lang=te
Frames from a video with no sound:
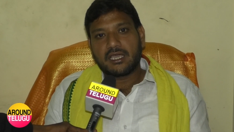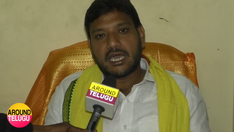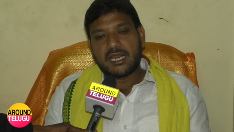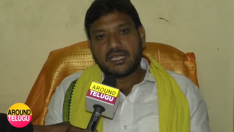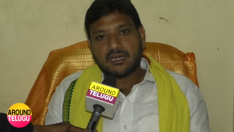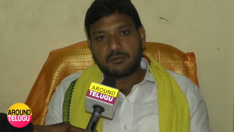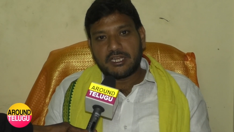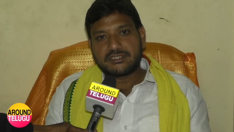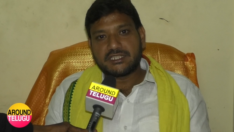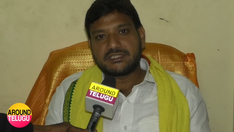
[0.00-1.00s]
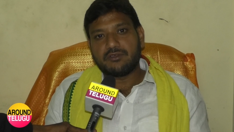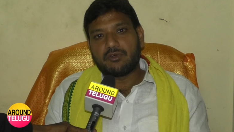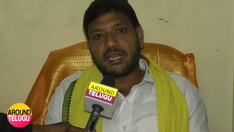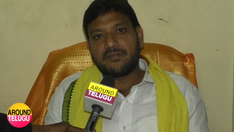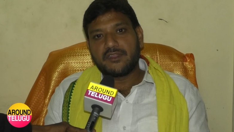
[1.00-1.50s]
కార్యక్రమాలు చేసి
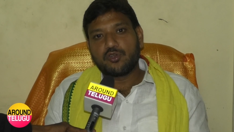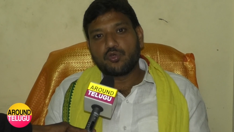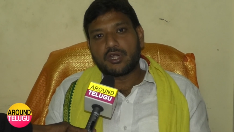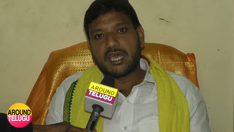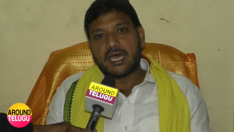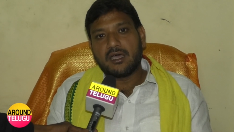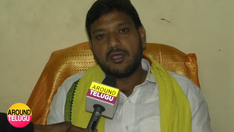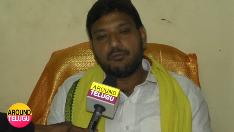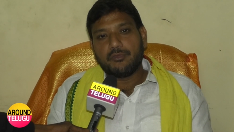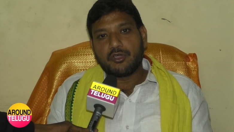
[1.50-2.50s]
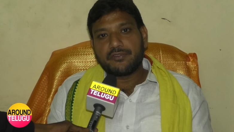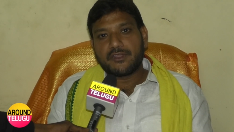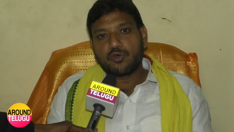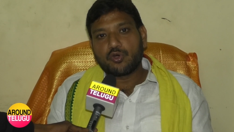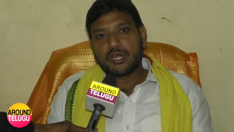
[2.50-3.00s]
వాళ్ళందరిని కూడా
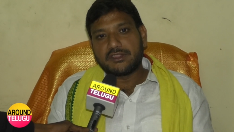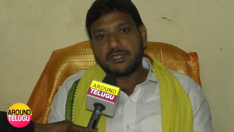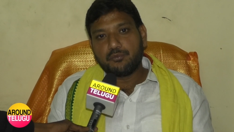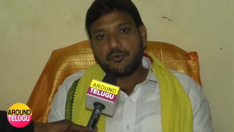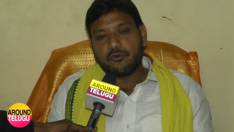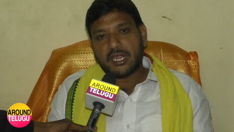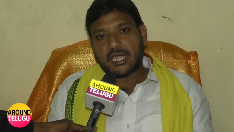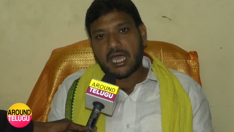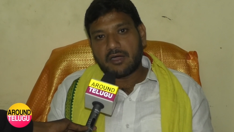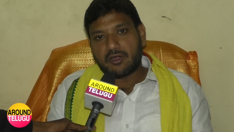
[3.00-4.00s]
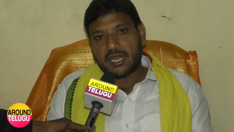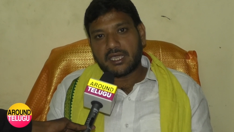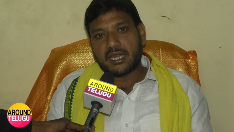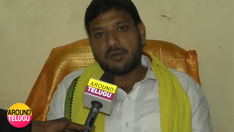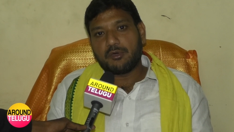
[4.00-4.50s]
మేమందరం కూడా దింపు వాళ్ళ
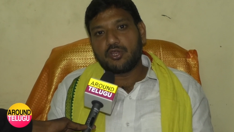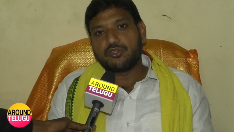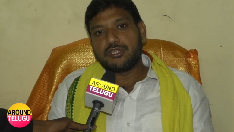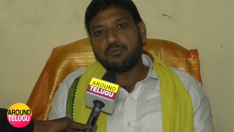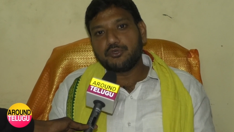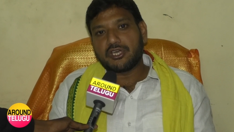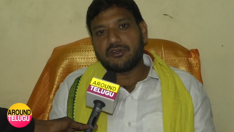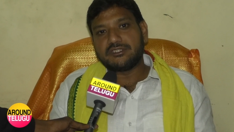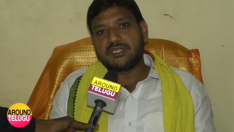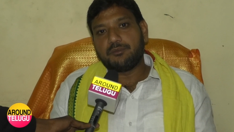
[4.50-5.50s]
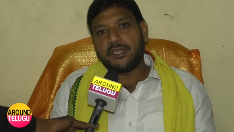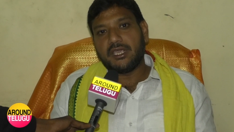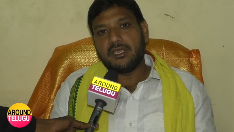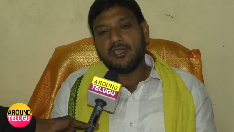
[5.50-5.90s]
గ్రామాల్లో దింపుతామని చెప్పి